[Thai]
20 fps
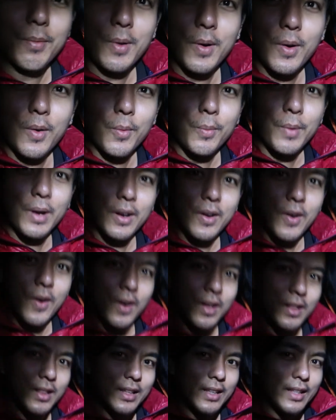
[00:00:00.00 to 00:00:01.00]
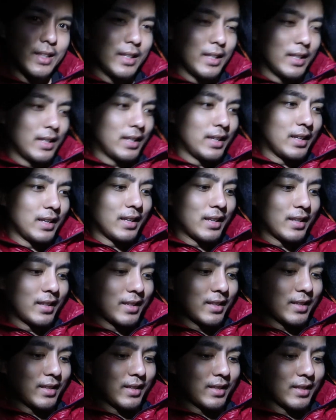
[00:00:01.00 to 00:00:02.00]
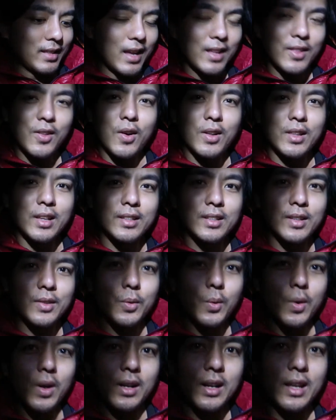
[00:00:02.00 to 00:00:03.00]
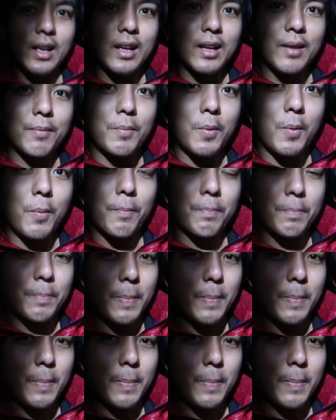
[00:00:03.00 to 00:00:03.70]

พออุปกรณ์ดีๆได้นอนเนี่ยสะดวกนะฮะผม